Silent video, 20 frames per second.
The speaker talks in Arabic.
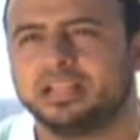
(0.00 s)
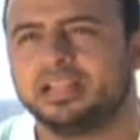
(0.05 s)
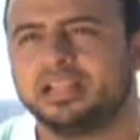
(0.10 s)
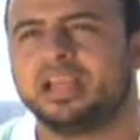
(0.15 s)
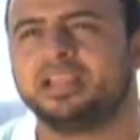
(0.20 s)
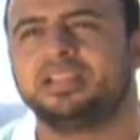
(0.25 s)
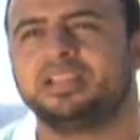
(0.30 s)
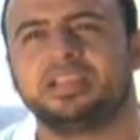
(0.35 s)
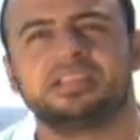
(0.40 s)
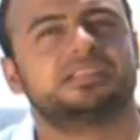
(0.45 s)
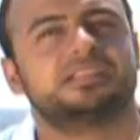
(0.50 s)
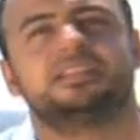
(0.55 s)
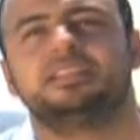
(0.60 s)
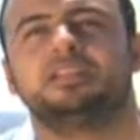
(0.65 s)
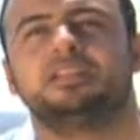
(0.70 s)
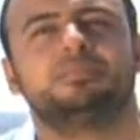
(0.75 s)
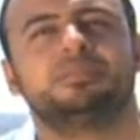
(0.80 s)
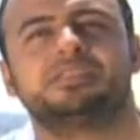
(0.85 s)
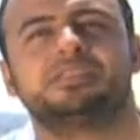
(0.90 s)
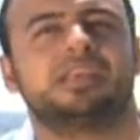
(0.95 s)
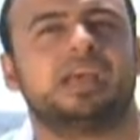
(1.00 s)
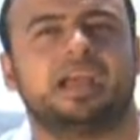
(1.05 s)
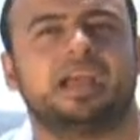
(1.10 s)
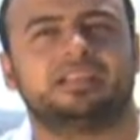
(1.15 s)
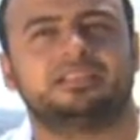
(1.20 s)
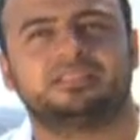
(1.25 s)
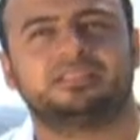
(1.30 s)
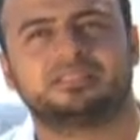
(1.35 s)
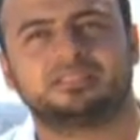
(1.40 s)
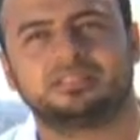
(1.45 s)
لان ناس كتير
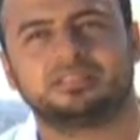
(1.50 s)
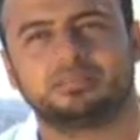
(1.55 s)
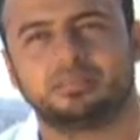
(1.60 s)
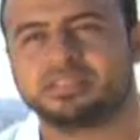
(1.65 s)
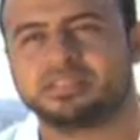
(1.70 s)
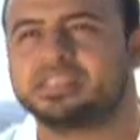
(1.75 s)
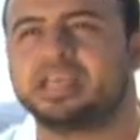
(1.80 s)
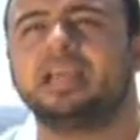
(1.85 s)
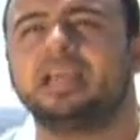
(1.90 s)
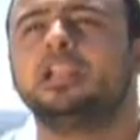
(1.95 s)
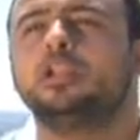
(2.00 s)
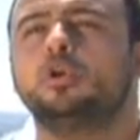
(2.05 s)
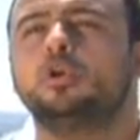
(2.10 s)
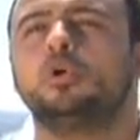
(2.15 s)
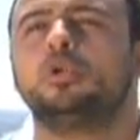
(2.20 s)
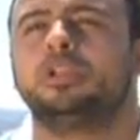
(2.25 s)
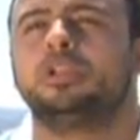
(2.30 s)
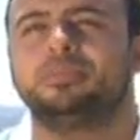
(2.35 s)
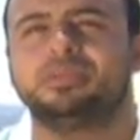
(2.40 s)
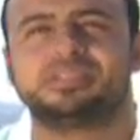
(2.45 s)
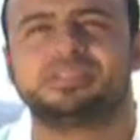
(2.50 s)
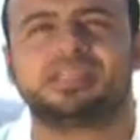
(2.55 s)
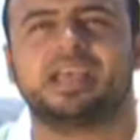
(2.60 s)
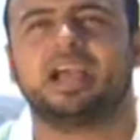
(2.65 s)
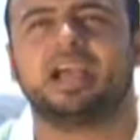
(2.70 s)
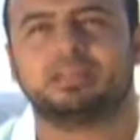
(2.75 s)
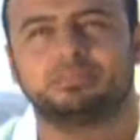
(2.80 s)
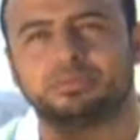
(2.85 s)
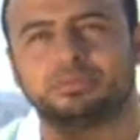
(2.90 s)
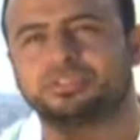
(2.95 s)
بتساعد بس هل الكل
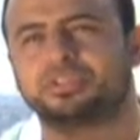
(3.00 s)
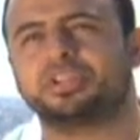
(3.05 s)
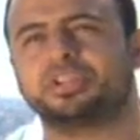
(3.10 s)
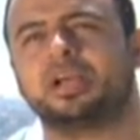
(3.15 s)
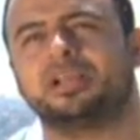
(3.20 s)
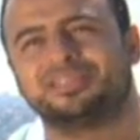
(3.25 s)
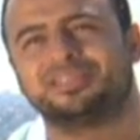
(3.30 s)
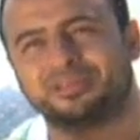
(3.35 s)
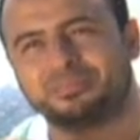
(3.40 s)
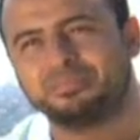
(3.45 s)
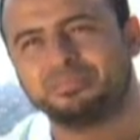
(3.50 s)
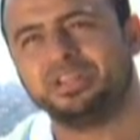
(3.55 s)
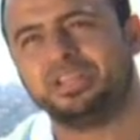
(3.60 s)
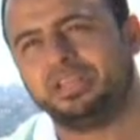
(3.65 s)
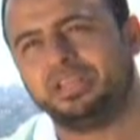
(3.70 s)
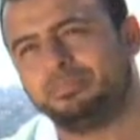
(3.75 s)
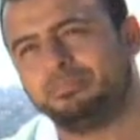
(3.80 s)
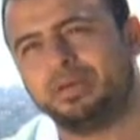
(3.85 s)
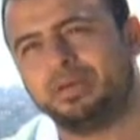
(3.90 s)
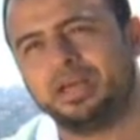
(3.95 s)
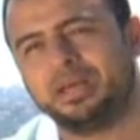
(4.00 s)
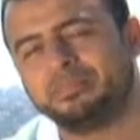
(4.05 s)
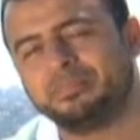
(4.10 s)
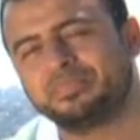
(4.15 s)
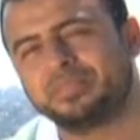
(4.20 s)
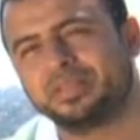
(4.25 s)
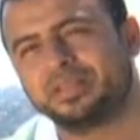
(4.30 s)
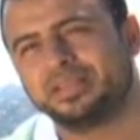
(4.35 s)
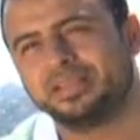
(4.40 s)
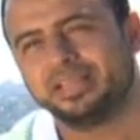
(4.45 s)
بيساعد بالطريقه اللي ربنا يحبها
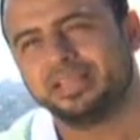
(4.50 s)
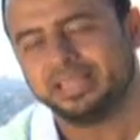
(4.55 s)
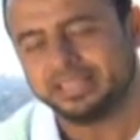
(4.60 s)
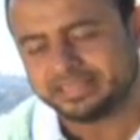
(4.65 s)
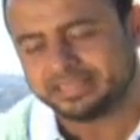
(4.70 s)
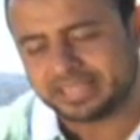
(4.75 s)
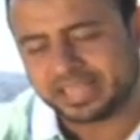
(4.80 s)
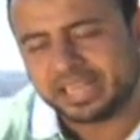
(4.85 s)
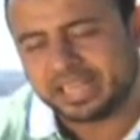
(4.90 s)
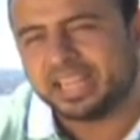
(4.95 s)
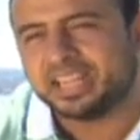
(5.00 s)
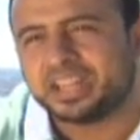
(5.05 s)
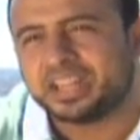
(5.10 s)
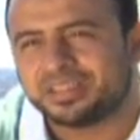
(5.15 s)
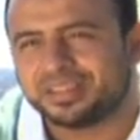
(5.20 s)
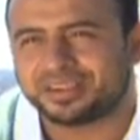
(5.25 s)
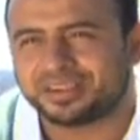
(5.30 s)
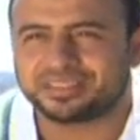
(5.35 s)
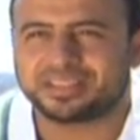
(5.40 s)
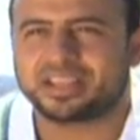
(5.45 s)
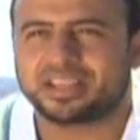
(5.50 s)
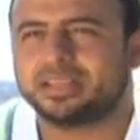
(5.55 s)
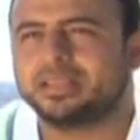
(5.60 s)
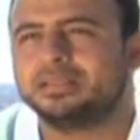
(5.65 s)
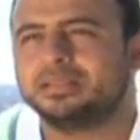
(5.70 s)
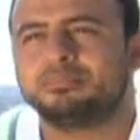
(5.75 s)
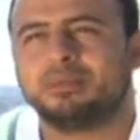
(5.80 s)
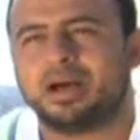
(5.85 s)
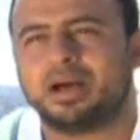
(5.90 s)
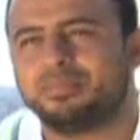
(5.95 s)
ده اللي احنا النهارده
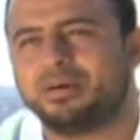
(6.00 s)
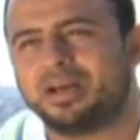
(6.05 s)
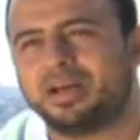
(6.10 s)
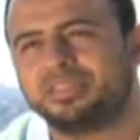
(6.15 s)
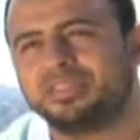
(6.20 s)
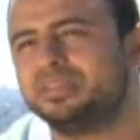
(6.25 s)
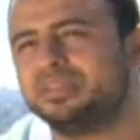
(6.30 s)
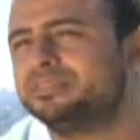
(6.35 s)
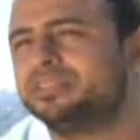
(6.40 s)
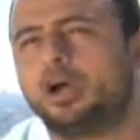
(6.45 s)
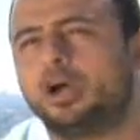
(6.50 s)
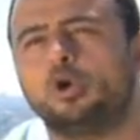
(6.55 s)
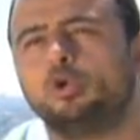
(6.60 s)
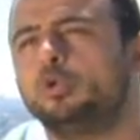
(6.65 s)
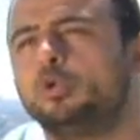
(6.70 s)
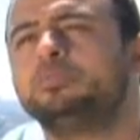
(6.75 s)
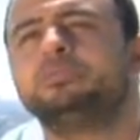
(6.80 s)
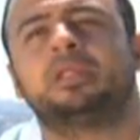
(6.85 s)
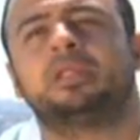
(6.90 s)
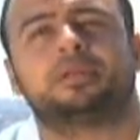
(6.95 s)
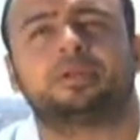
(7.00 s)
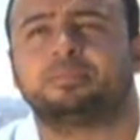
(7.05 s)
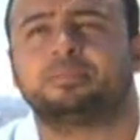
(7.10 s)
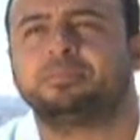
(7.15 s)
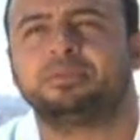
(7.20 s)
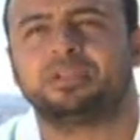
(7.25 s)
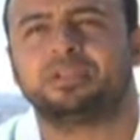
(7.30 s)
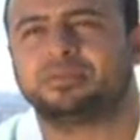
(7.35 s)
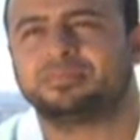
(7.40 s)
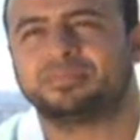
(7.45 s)
جايين مع بعض نفتح قلوبنا
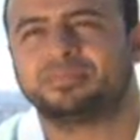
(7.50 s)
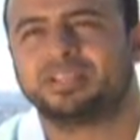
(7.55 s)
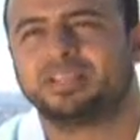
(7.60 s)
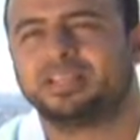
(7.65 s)
لربنا